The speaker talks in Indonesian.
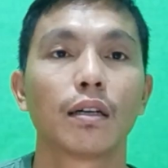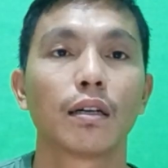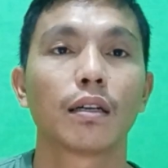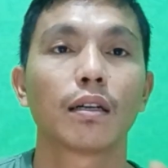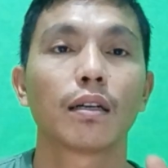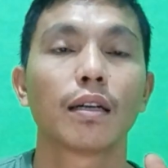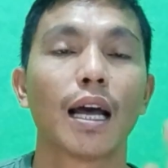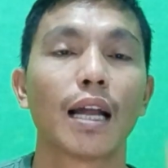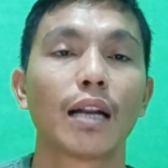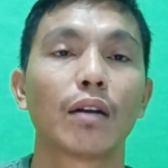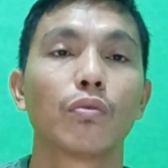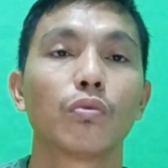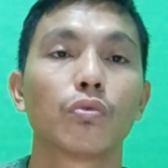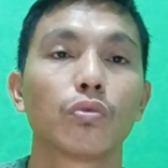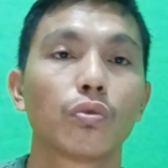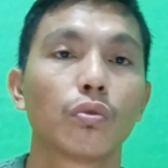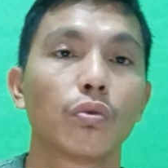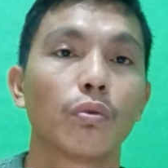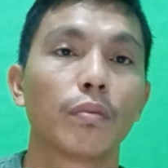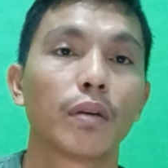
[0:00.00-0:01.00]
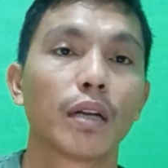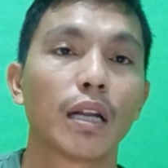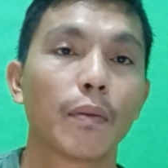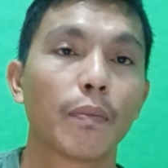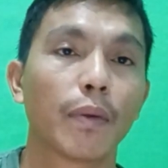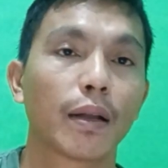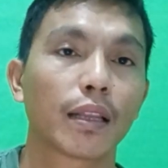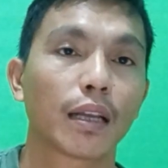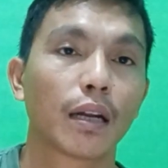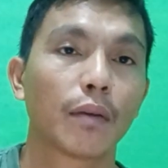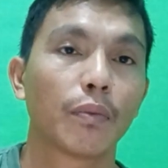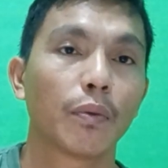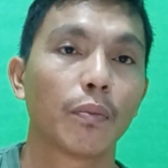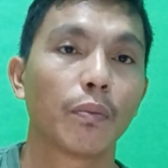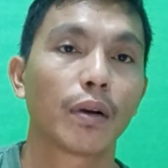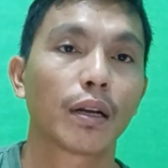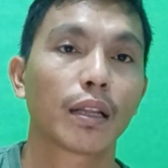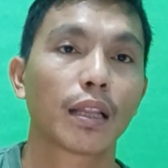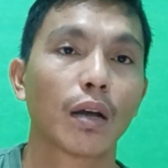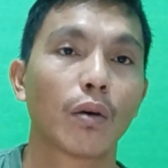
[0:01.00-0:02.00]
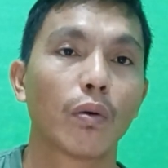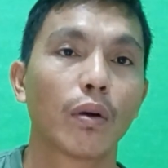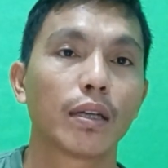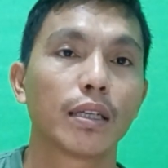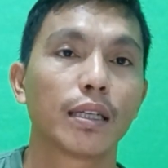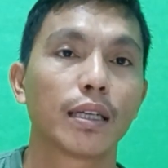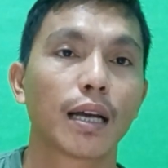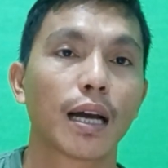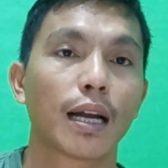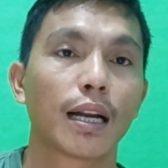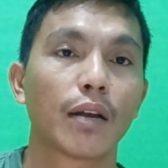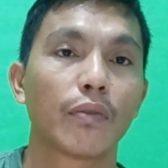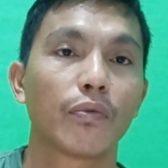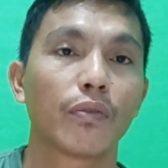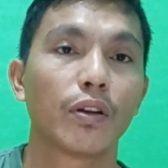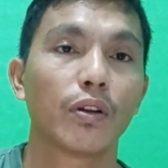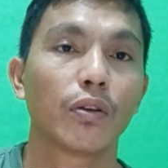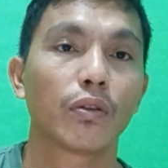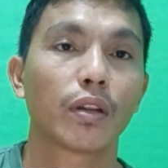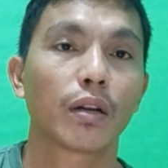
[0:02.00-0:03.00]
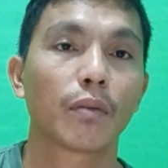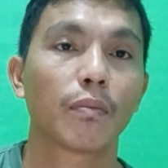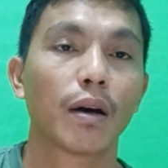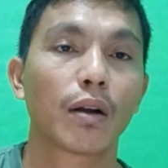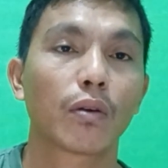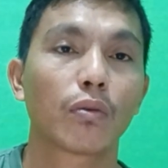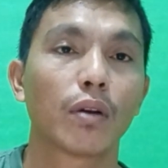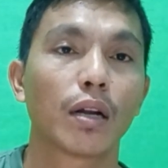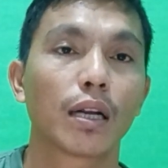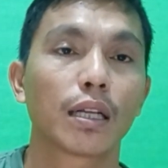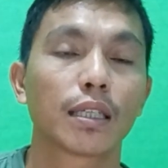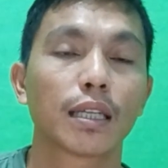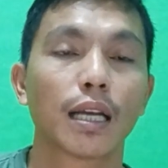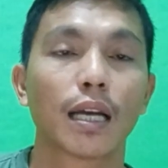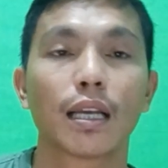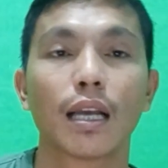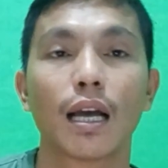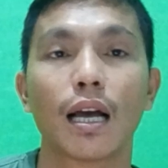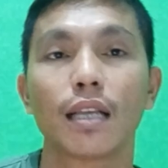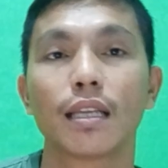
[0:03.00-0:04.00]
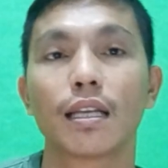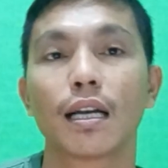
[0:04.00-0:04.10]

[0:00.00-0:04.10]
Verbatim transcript: Dan untuk mendapatkan pemberitahuan jika ada video terbaru dari saya,